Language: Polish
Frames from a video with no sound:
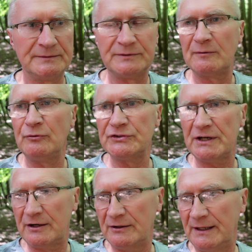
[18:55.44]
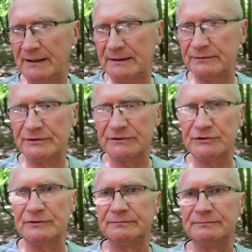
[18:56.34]
Tak mówisz, a cholera, że
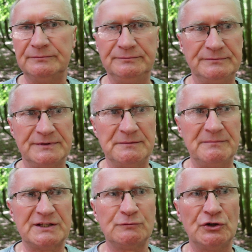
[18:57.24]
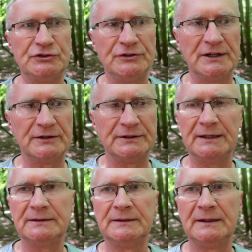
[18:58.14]
masz złość do niego,
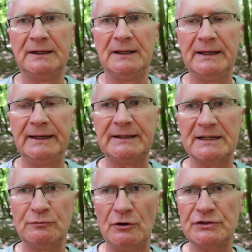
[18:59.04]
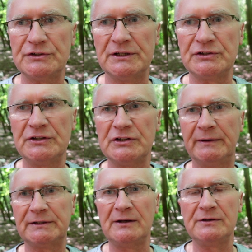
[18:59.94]
nie? I ta złość, jeżeli się
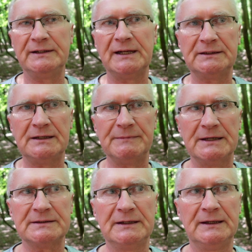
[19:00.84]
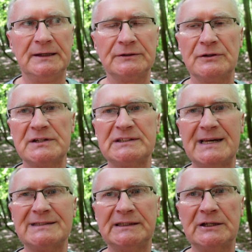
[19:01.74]
materializuje natychmiast, to on
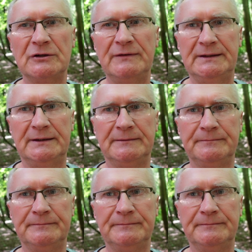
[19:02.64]
zostaje zaatakowany.